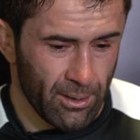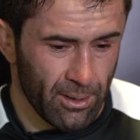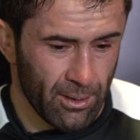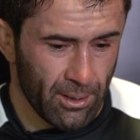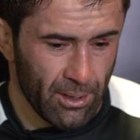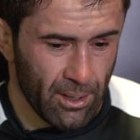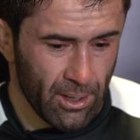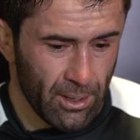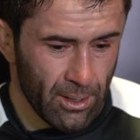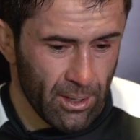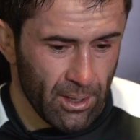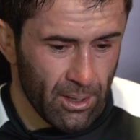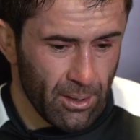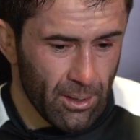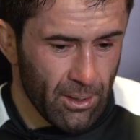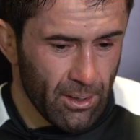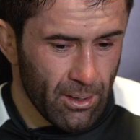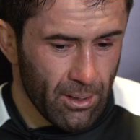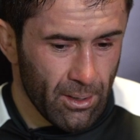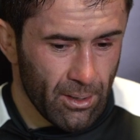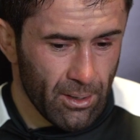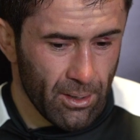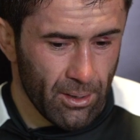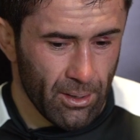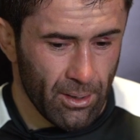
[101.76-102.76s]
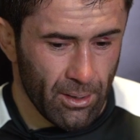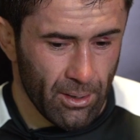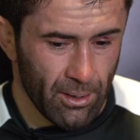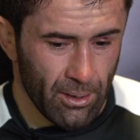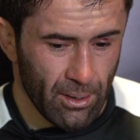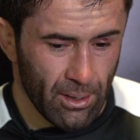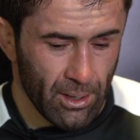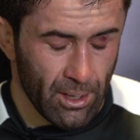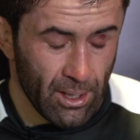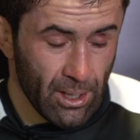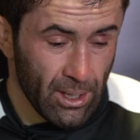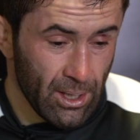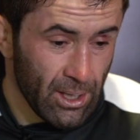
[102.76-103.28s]
Но в любом случае
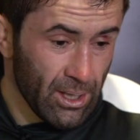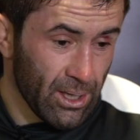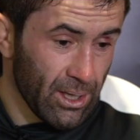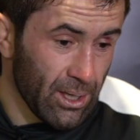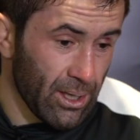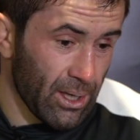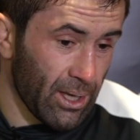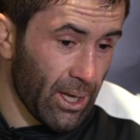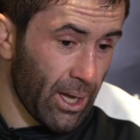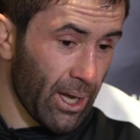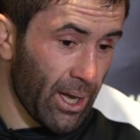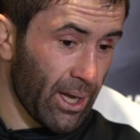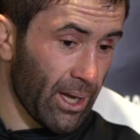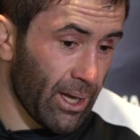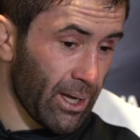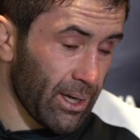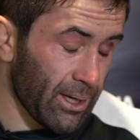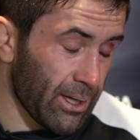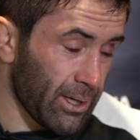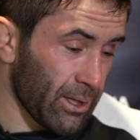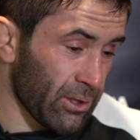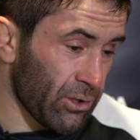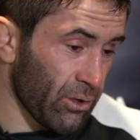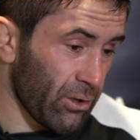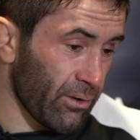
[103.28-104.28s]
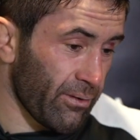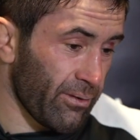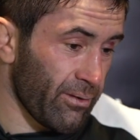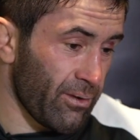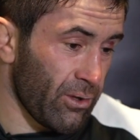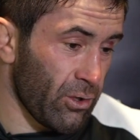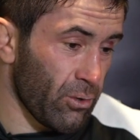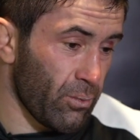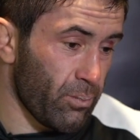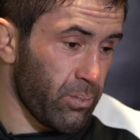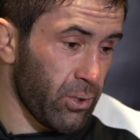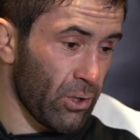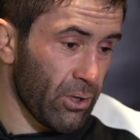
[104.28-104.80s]
ты не проиграл. Я готов в
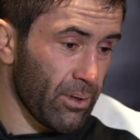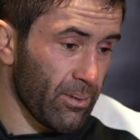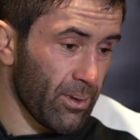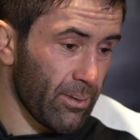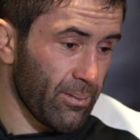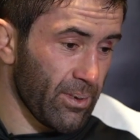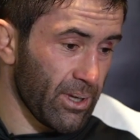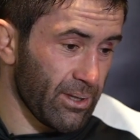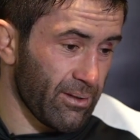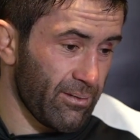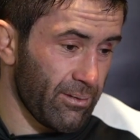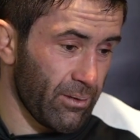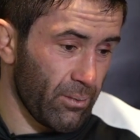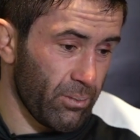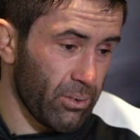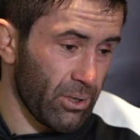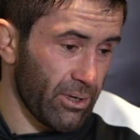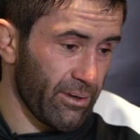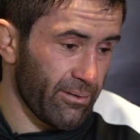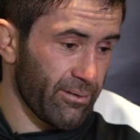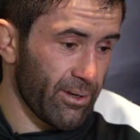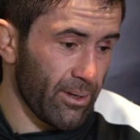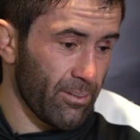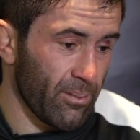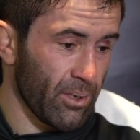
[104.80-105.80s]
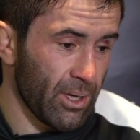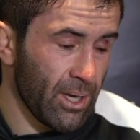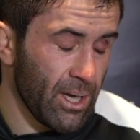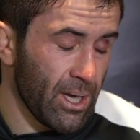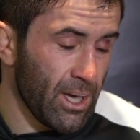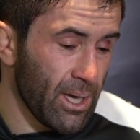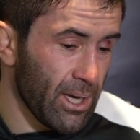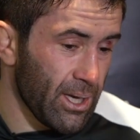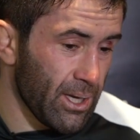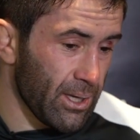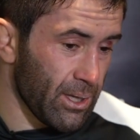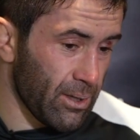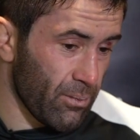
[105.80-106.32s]
любой момент, в любое время
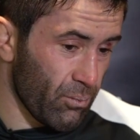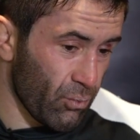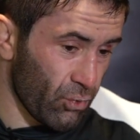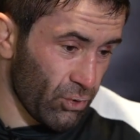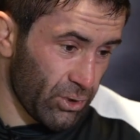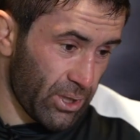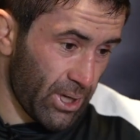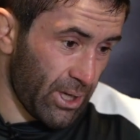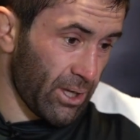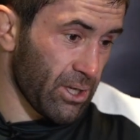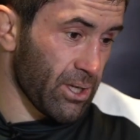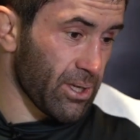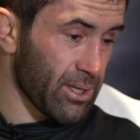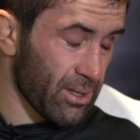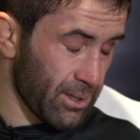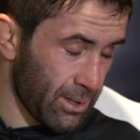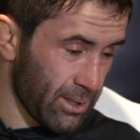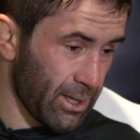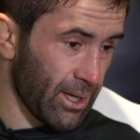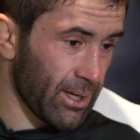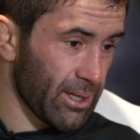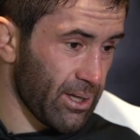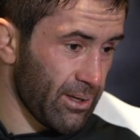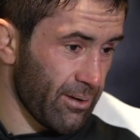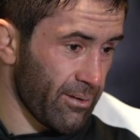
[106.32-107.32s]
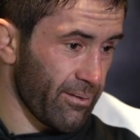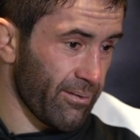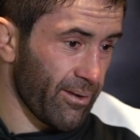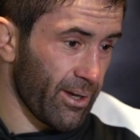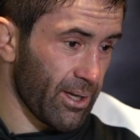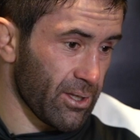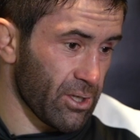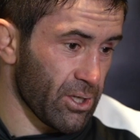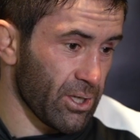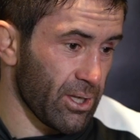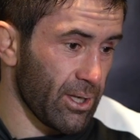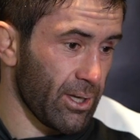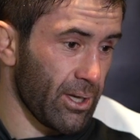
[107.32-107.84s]
реванш. ему дать, дать
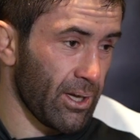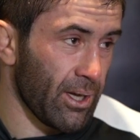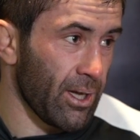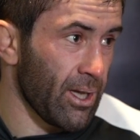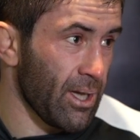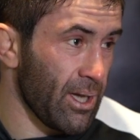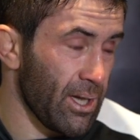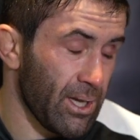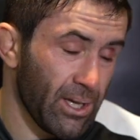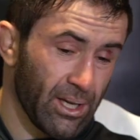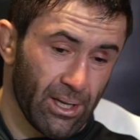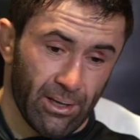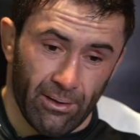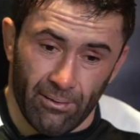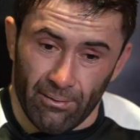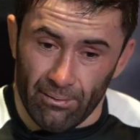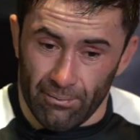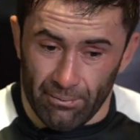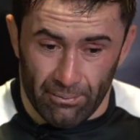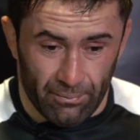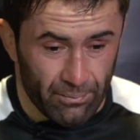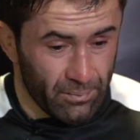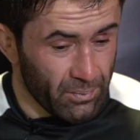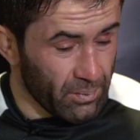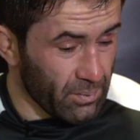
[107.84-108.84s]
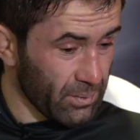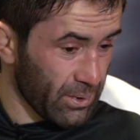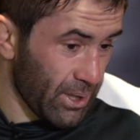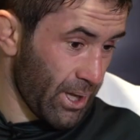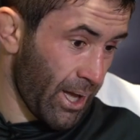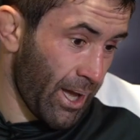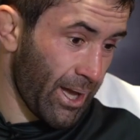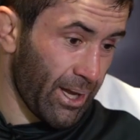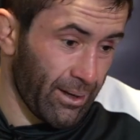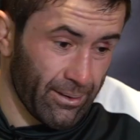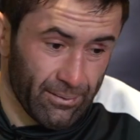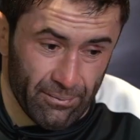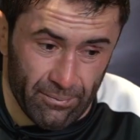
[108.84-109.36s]
реванш. Да. Ты хочешь этого?
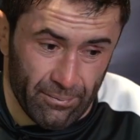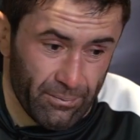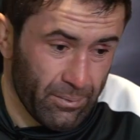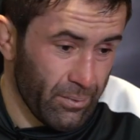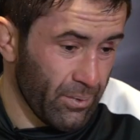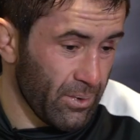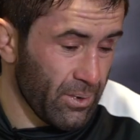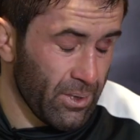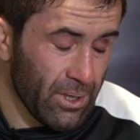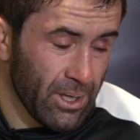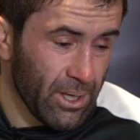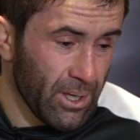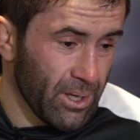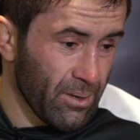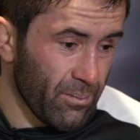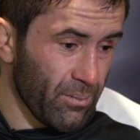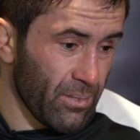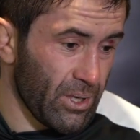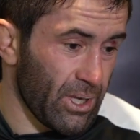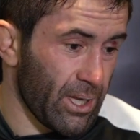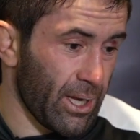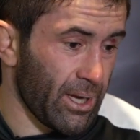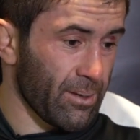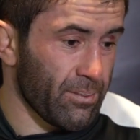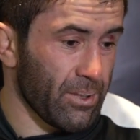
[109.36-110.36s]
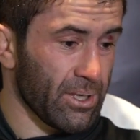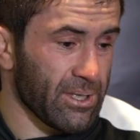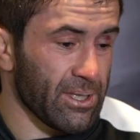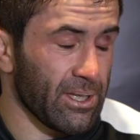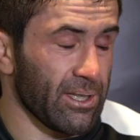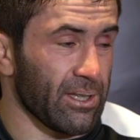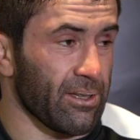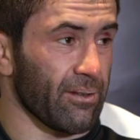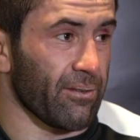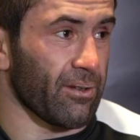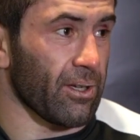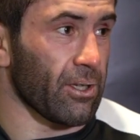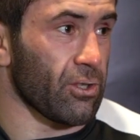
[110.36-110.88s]
Я миллиард
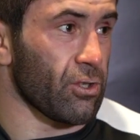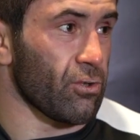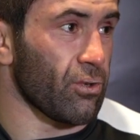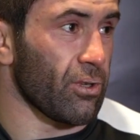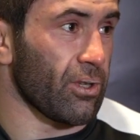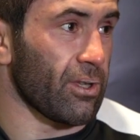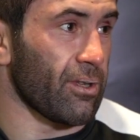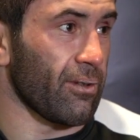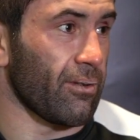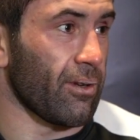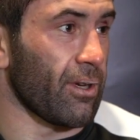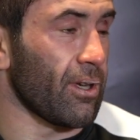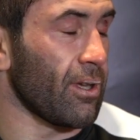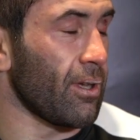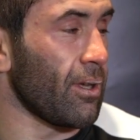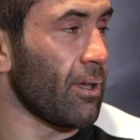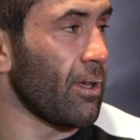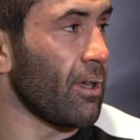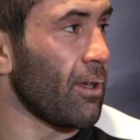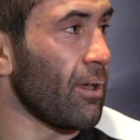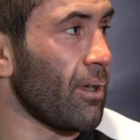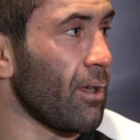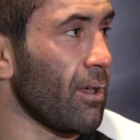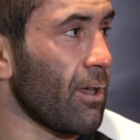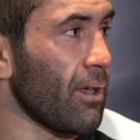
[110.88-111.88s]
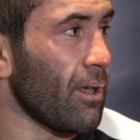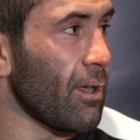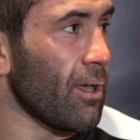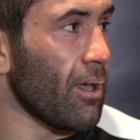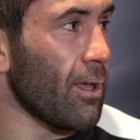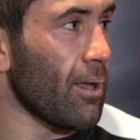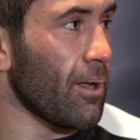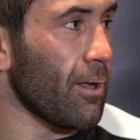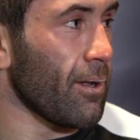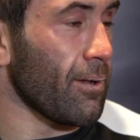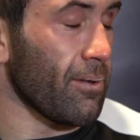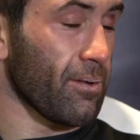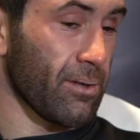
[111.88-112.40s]
процентов хочу этого. Ты
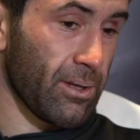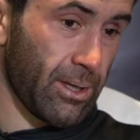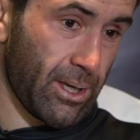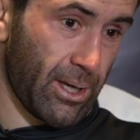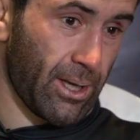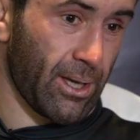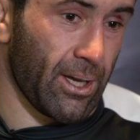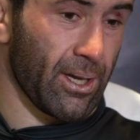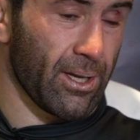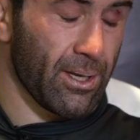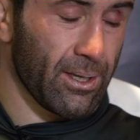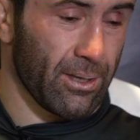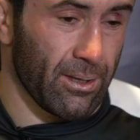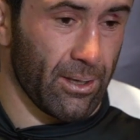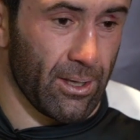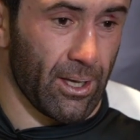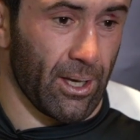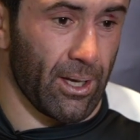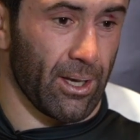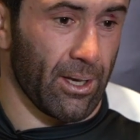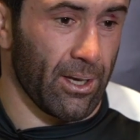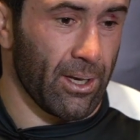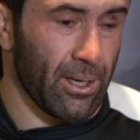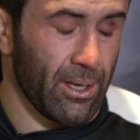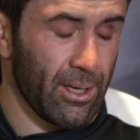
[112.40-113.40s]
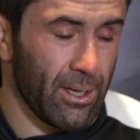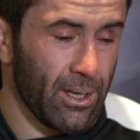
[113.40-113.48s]
хочешь? Да, реванш. да.